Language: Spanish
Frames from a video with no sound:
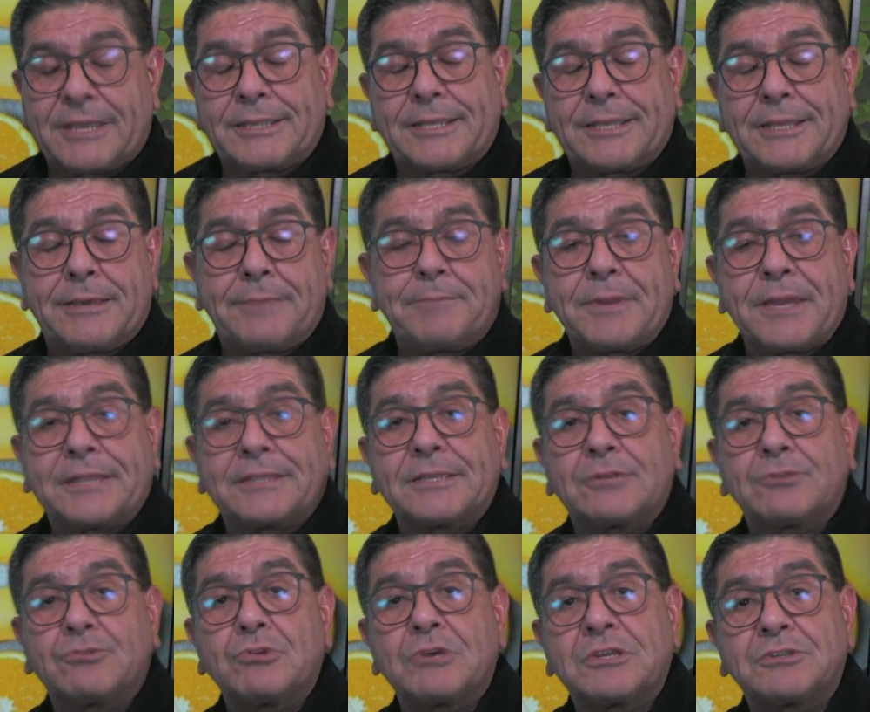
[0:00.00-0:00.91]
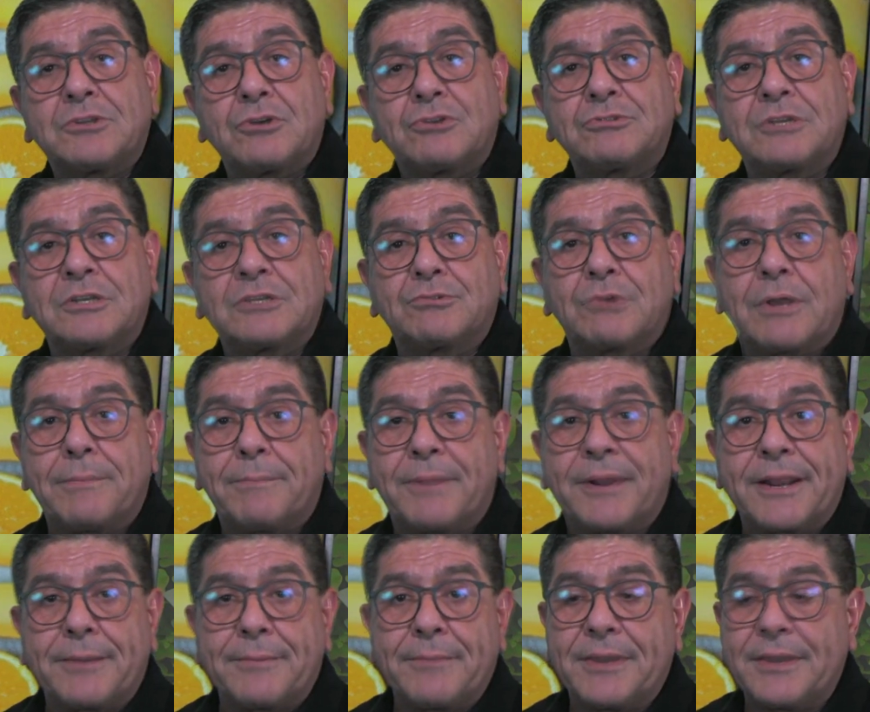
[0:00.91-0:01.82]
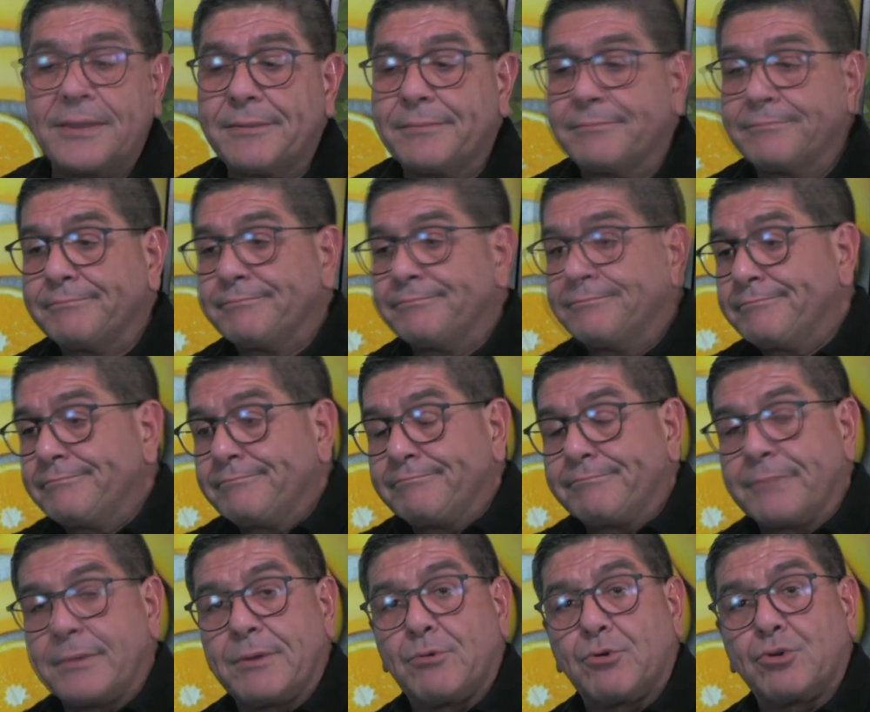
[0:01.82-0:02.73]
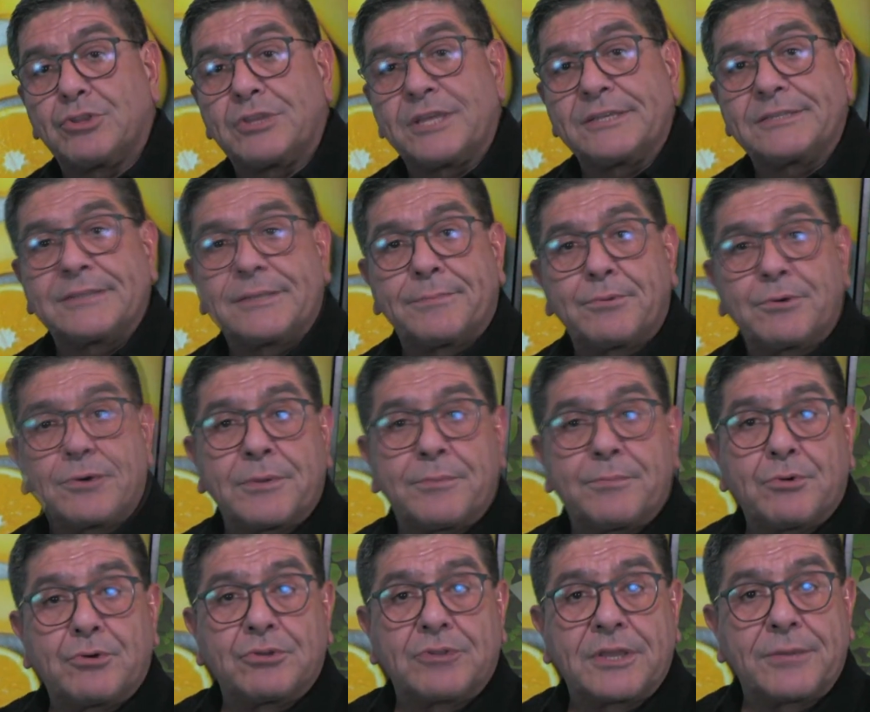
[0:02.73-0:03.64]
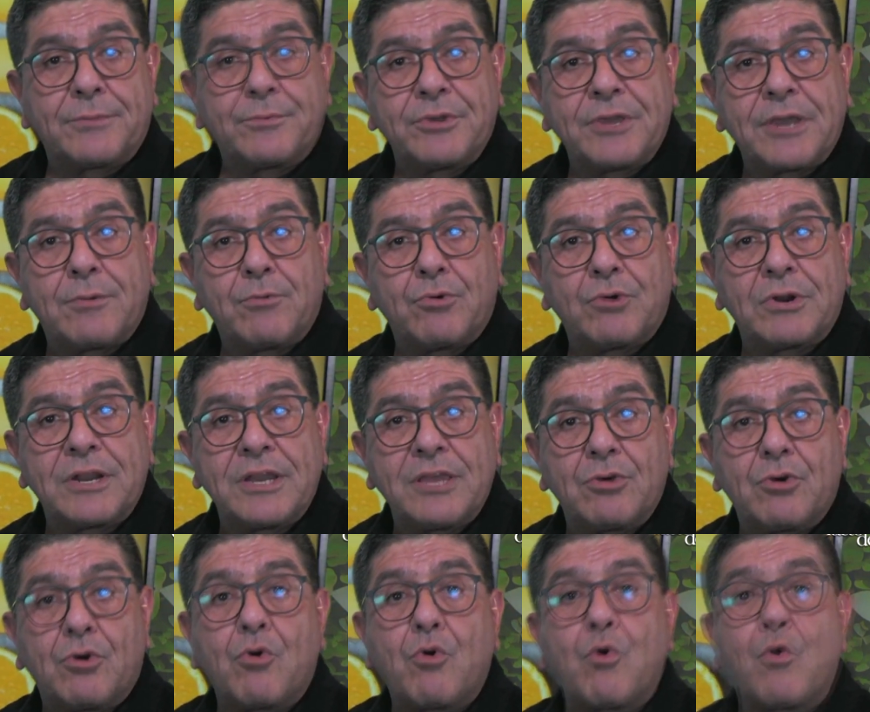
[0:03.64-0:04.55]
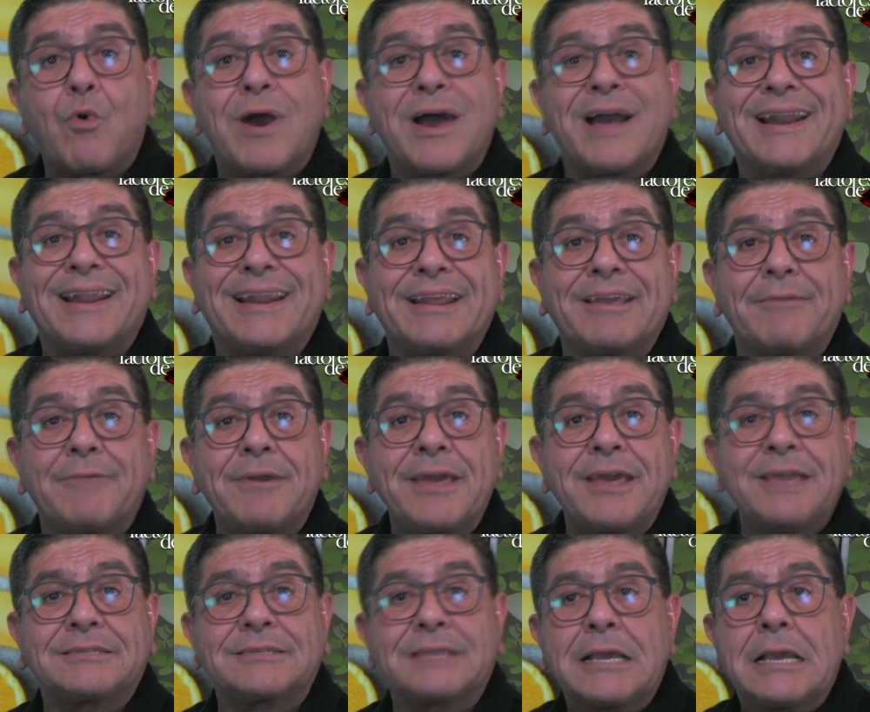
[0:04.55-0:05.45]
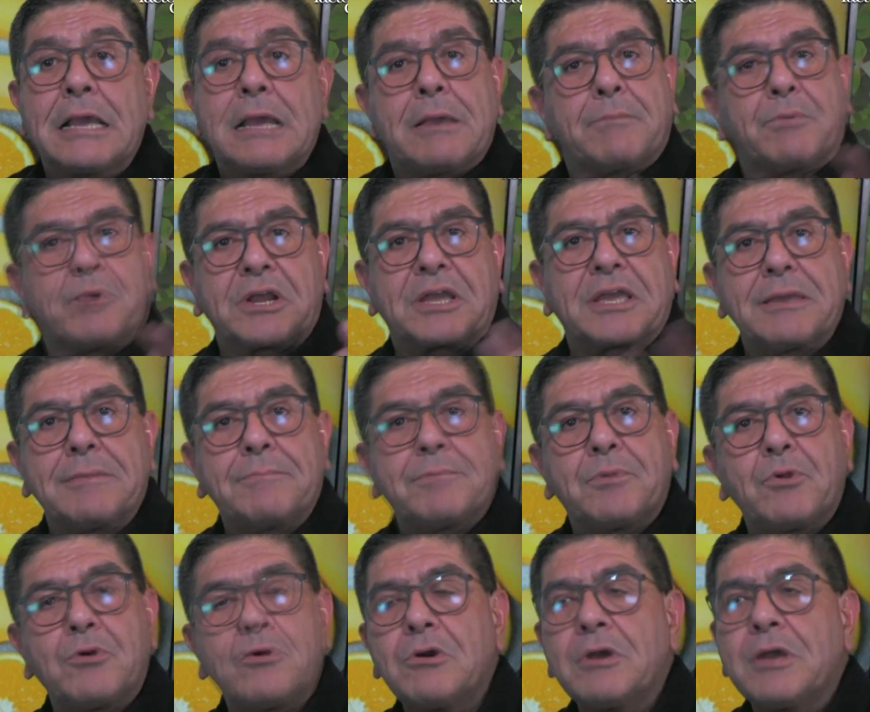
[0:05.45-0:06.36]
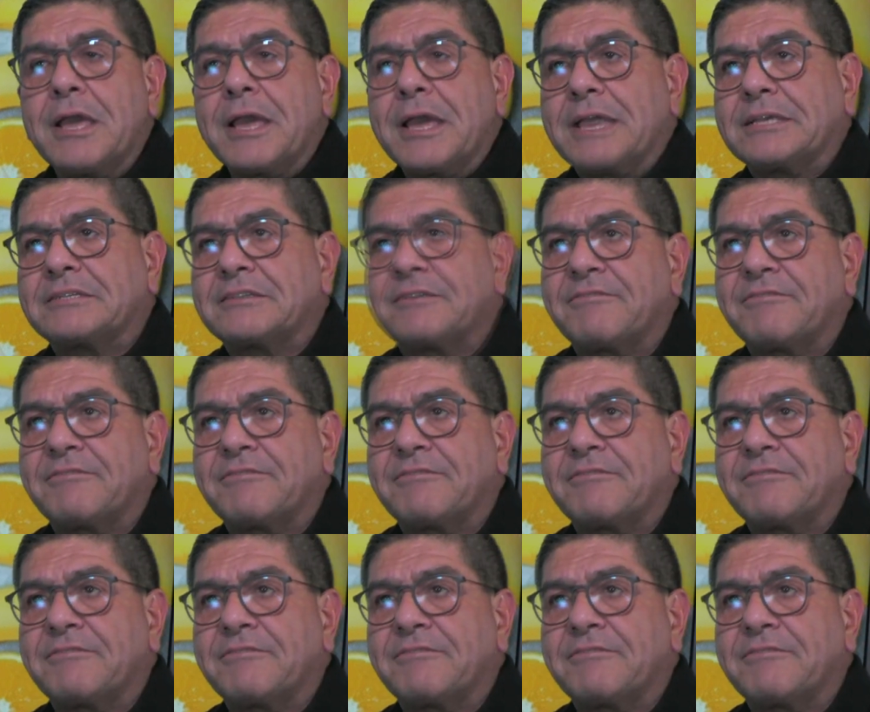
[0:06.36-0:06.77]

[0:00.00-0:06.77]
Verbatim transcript: te despierte tu deseo sexual, para mí me bosteza porque puedo estar muy aburrido. O al revés, por ejemplo, esa